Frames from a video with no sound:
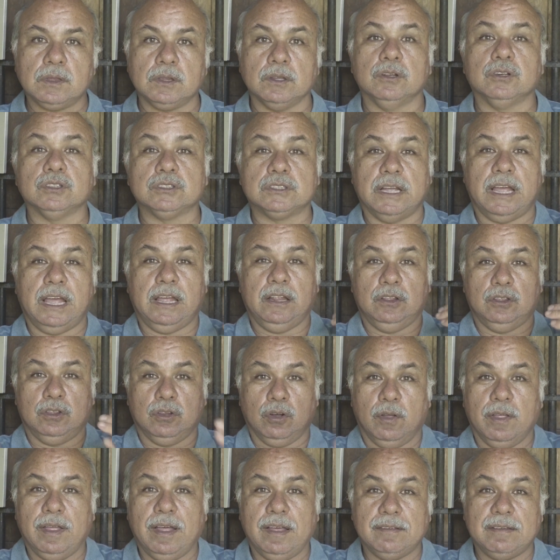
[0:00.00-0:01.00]
Entonces, en
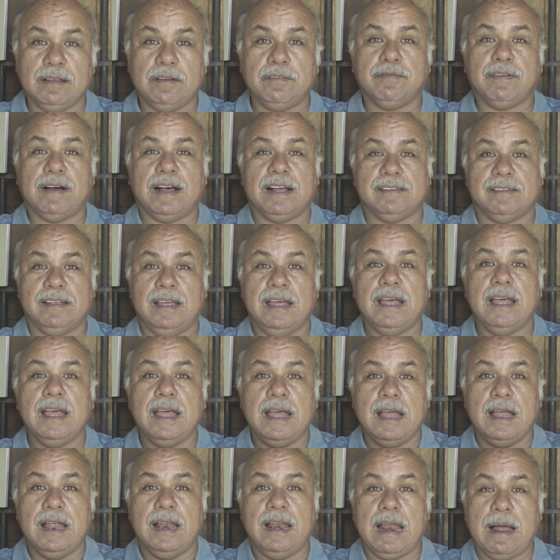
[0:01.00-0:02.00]
todas esas fases,
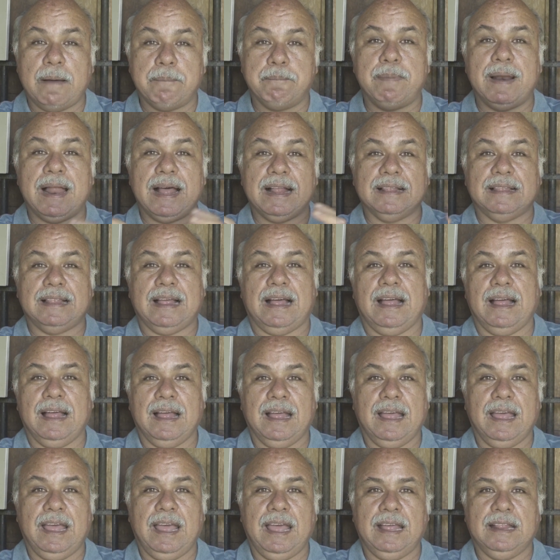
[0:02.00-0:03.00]
la planta
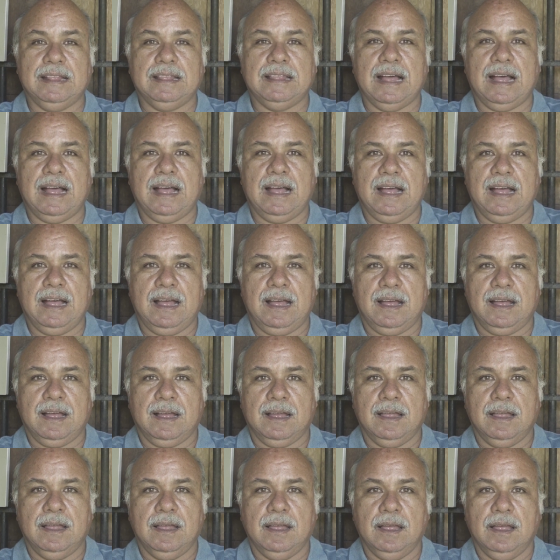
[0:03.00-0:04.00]

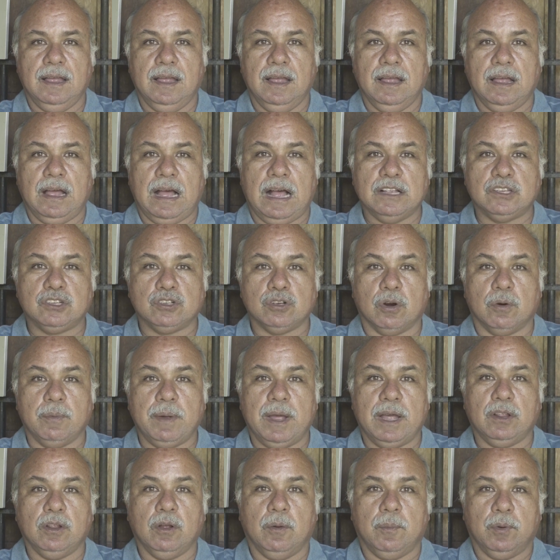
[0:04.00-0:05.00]
está
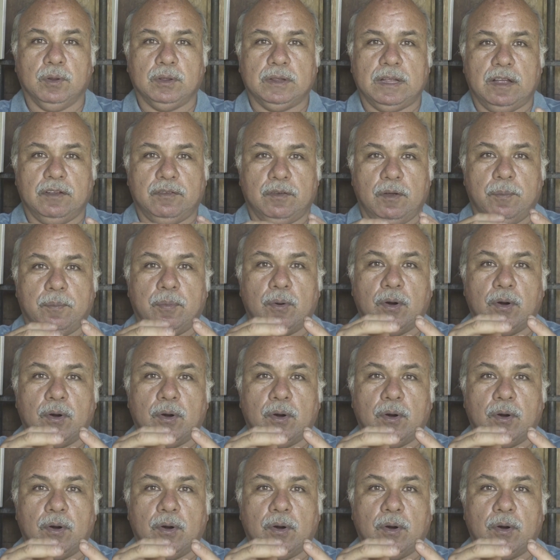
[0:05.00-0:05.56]
absorbiendo potasio.